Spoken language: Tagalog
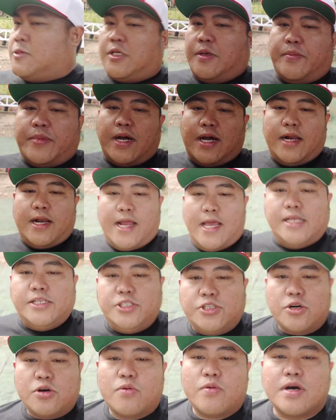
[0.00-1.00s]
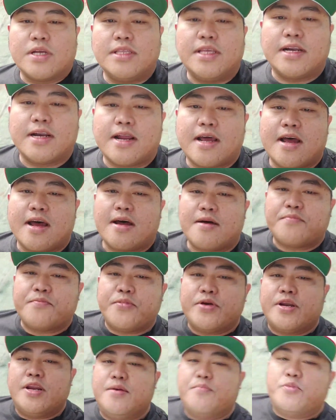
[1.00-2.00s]
Sa mga na jowa dira,
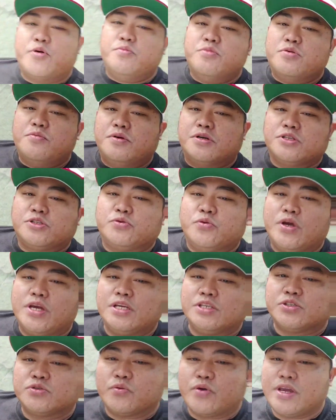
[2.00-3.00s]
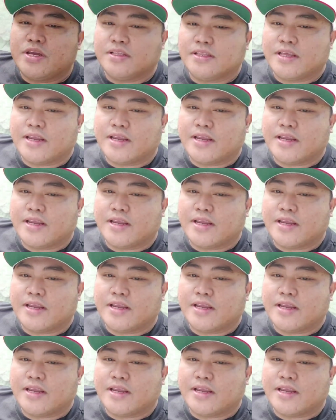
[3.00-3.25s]
pwede po mo mag swing swing